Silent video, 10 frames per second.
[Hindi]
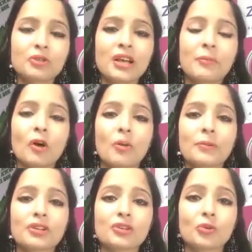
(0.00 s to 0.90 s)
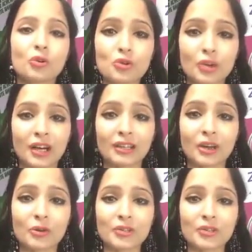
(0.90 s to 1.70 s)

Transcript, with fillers: मधुर साहब का ऑपरेशन हो चुका था